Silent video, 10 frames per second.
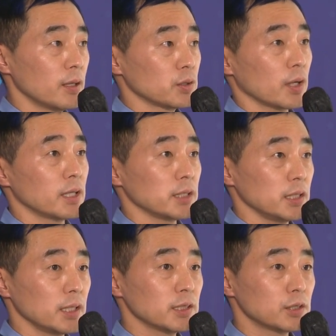저희가 이제
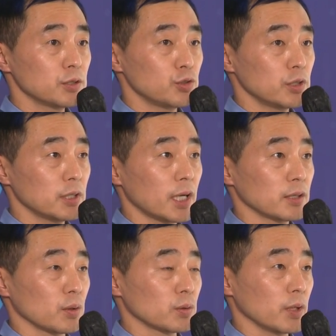
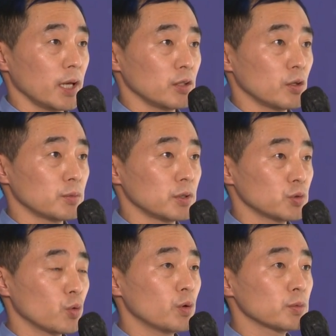ESG라는 어떤 개념을
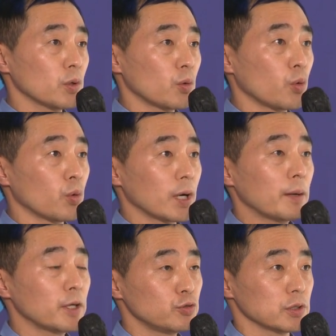조금 더
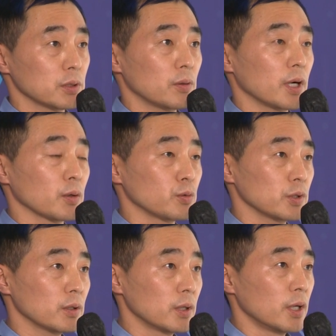공감할 수 있을 것 같고요.